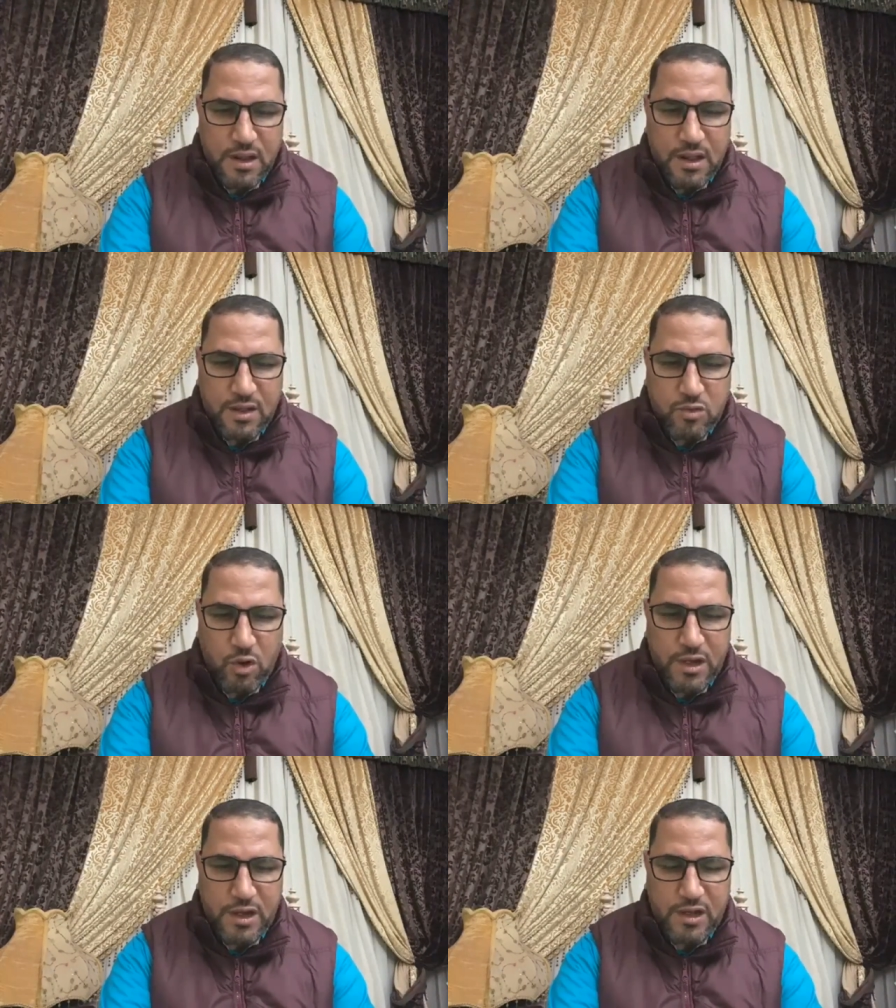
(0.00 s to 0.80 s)
آه
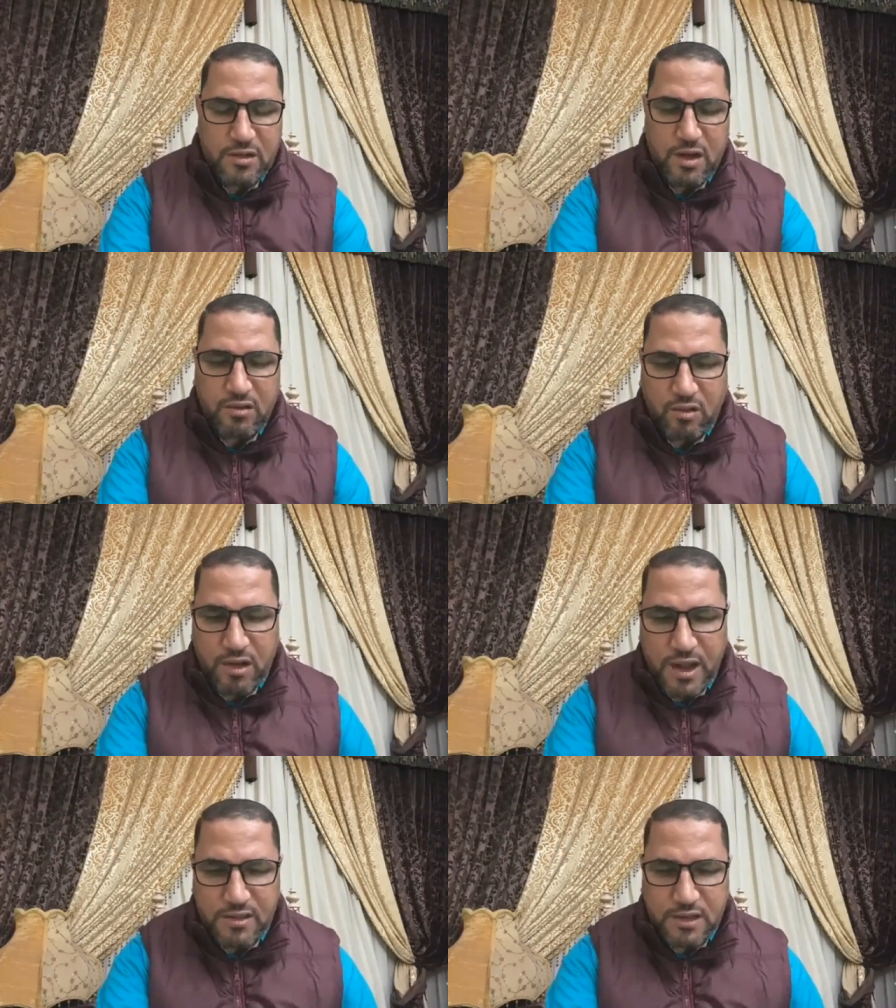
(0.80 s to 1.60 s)
تعلن إدارة
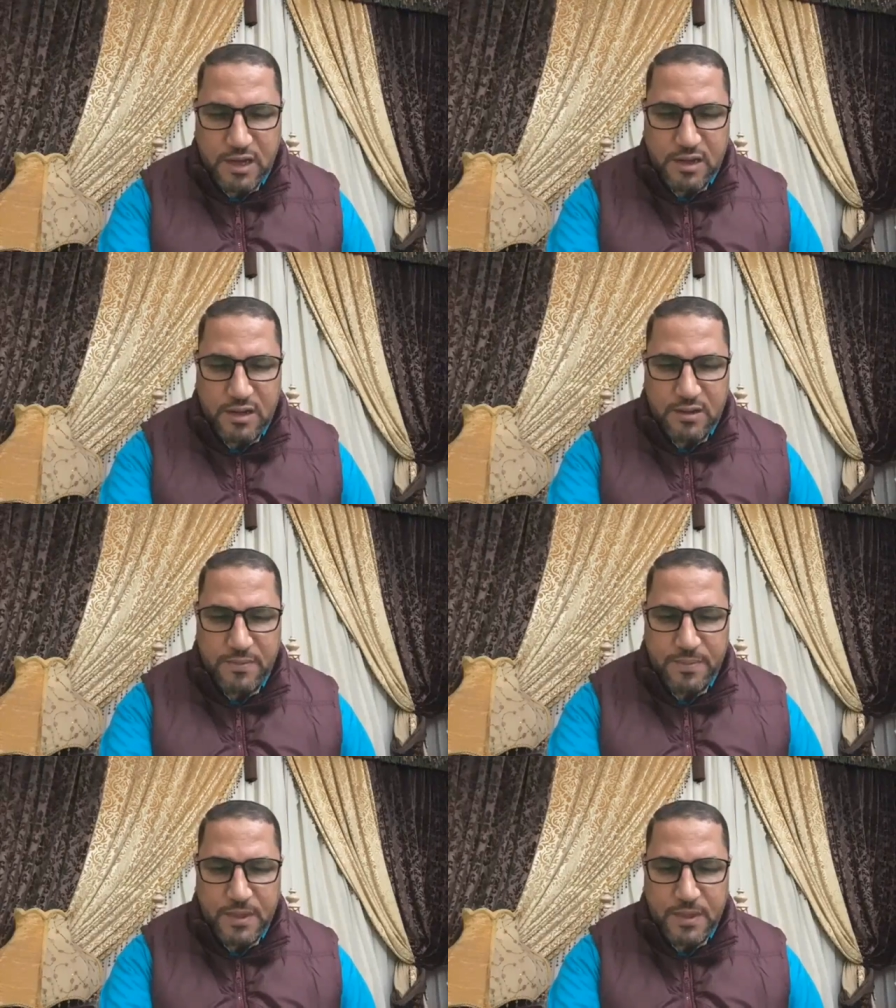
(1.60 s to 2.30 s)
قناة تن